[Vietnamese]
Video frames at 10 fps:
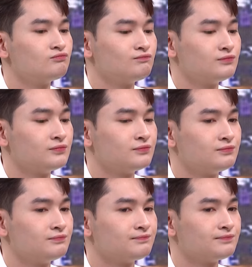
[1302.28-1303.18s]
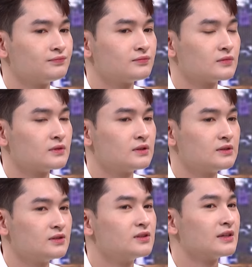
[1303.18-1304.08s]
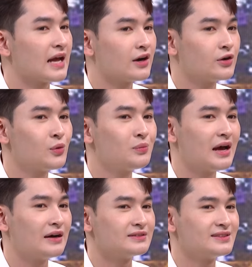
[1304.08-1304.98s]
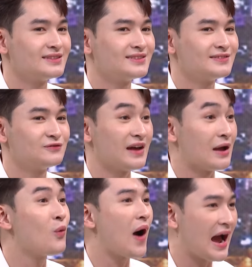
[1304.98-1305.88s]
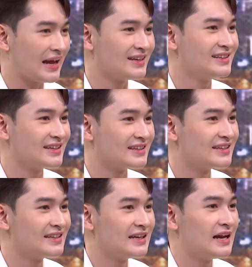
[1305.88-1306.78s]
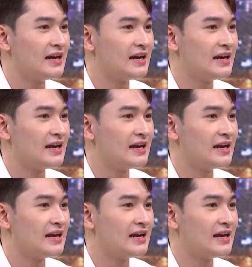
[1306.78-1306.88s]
um, người ta nói đúng là vẻ ngoài á chị ừ.